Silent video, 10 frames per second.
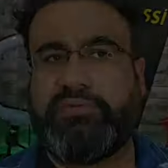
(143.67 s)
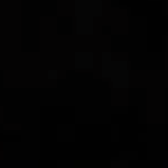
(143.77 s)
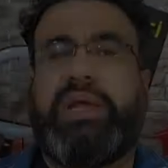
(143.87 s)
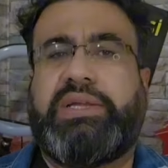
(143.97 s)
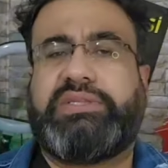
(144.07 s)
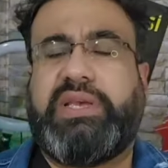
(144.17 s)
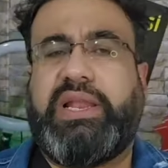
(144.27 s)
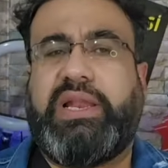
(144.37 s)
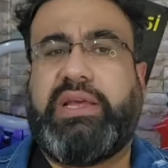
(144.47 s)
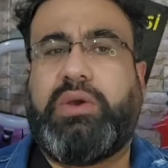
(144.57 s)
مباراة
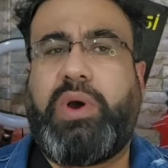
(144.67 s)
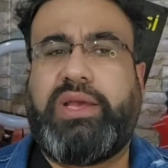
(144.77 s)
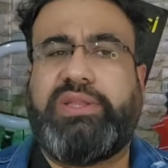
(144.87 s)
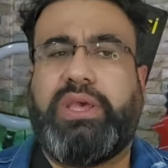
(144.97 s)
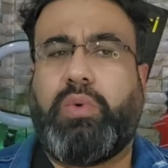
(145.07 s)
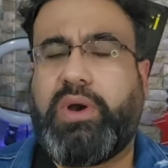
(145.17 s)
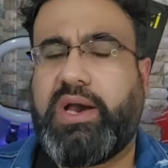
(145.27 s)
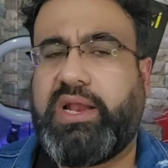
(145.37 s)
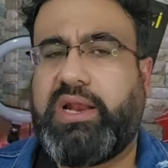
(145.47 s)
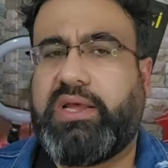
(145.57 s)
الوحدة
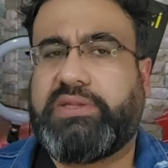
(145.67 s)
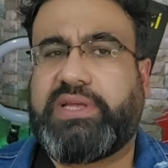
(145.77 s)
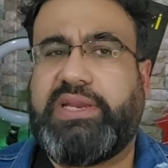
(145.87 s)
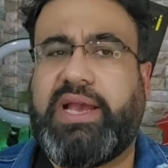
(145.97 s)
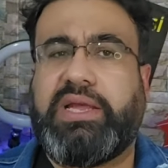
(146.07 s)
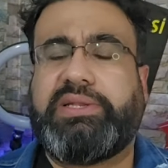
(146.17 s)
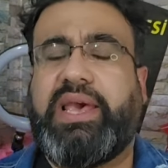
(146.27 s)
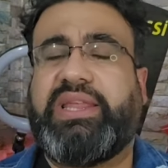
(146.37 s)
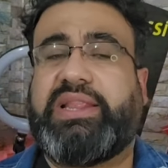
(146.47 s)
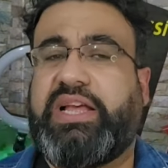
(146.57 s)
والطليعة
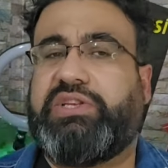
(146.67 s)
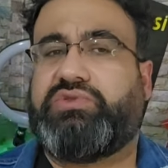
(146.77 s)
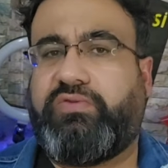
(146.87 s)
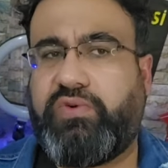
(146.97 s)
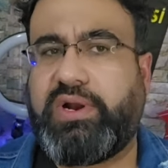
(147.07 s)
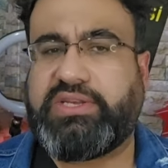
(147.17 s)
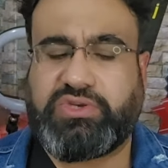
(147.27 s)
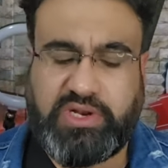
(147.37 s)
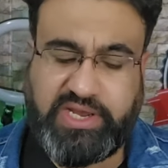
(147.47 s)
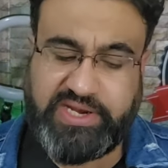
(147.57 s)
انتهت 3-0
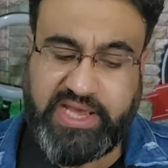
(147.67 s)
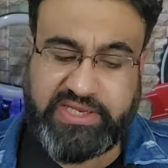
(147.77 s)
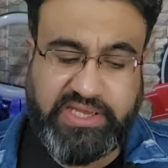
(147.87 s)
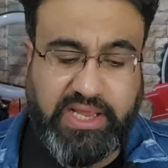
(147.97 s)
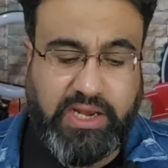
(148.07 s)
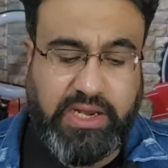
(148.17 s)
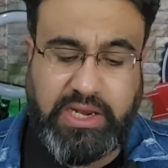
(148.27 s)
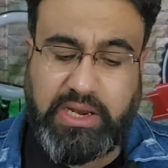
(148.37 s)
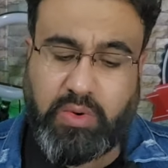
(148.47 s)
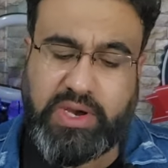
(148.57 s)
لصالح نادي
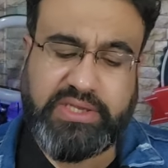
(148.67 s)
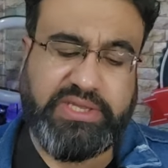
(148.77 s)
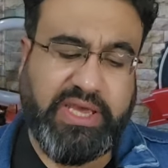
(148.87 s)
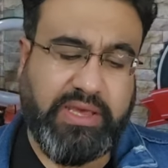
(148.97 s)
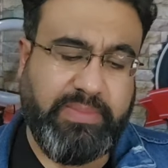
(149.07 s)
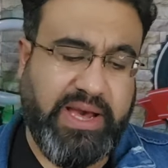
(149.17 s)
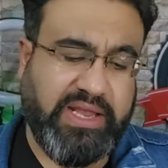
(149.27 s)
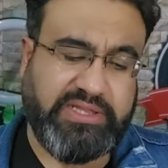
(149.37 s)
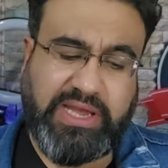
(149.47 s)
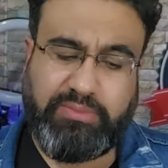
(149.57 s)
الوحدة
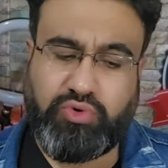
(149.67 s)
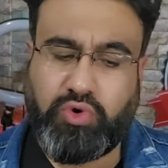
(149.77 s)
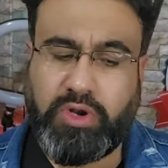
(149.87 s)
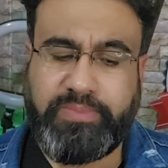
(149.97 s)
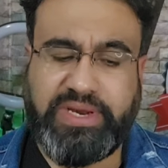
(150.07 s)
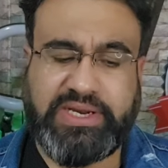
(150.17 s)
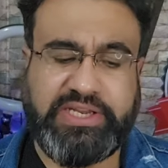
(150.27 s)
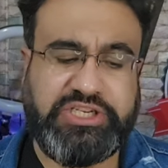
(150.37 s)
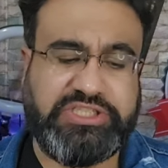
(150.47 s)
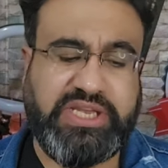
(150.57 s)
ماهر دعبول
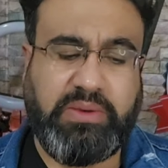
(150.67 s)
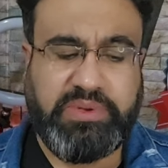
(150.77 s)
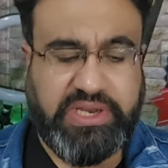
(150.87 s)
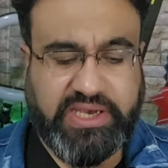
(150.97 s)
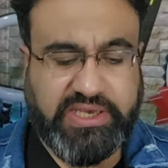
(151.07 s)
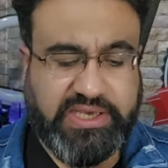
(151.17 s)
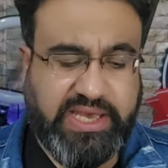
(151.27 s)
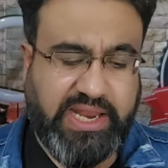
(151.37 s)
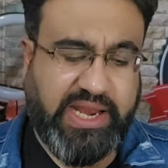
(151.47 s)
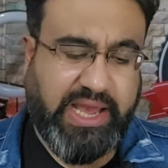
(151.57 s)
ماركة الجزاء
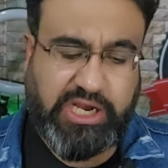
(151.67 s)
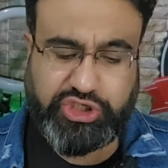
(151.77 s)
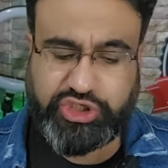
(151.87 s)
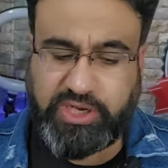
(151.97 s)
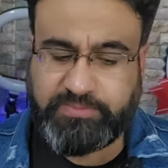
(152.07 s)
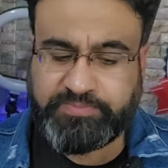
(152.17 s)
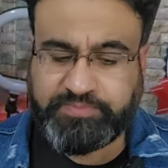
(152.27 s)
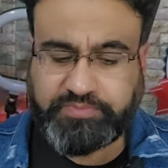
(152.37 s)
بالدقيقة العاشرة